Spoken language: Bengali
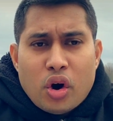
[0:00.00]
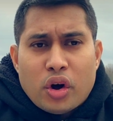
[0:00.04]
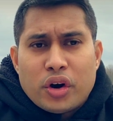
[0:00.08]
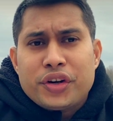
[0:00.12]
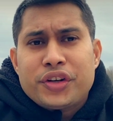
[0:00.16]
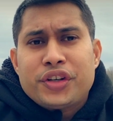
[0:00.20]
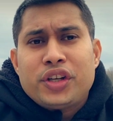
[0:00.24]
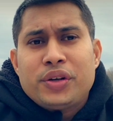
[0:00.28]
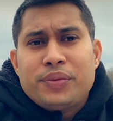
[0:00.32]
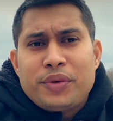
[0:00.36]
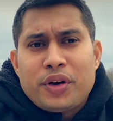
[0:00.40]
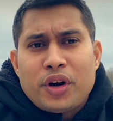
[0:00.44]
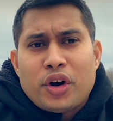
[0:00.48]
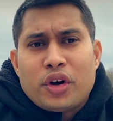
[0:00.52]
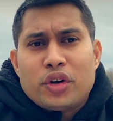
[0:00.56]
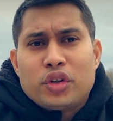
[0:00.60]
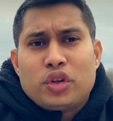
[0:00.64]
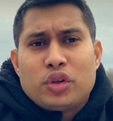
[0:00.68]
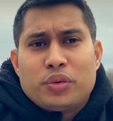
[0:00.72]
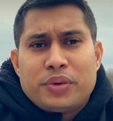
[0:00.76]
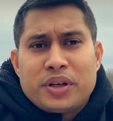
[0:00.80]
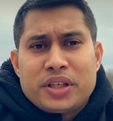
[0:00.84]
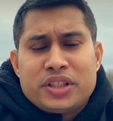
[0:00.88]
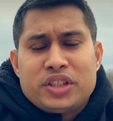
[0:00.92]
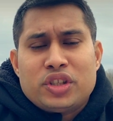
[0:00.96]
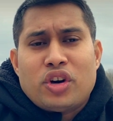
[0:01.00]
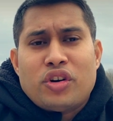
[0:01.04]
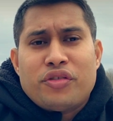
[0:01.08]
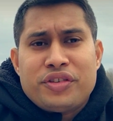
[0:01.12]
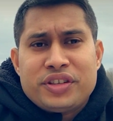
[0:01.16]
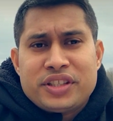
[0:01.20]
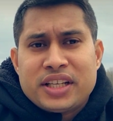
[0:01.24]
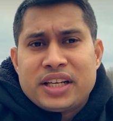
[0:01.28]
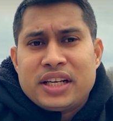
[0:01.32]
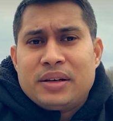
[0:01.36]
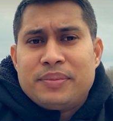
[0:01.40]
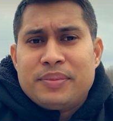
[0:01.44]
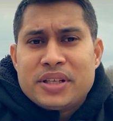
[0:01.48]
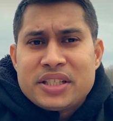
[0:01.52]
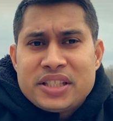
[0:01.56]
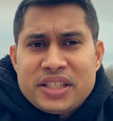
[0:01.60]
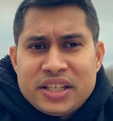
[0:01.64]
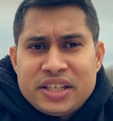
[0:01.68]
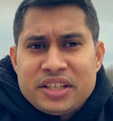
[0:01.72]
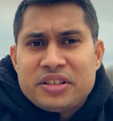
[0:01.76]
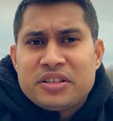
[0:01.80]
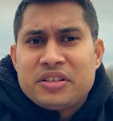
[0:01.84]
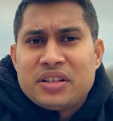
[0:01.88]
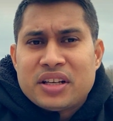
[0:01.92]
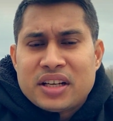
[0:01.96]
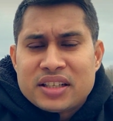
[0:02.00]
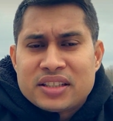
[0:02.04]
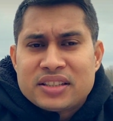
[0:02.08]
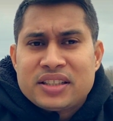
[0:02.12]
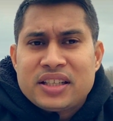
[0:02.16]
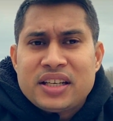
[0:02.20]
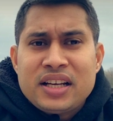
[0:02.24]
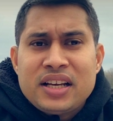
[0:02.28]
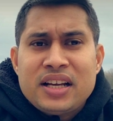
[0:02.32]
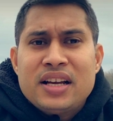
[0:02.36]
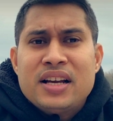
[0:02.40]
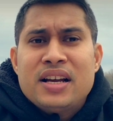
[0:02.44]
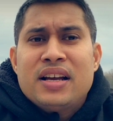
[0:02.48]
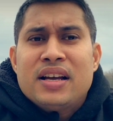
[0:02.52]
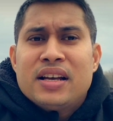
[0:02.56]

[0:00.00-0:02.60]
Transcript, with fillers: অনেক সময় হয়তো বা যে অফিসার ইনভেস্টিগেশনে আসে